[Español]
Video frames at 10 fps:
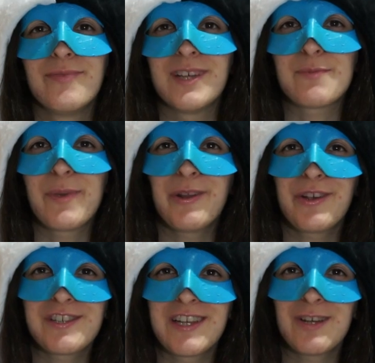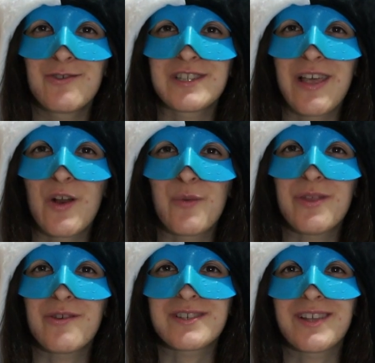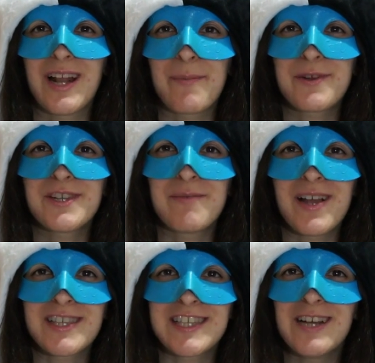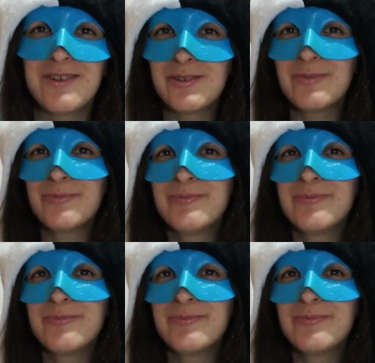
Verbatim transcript: Espero que os haya gustado el vídeo. Hasta la próxima. ¡Chao!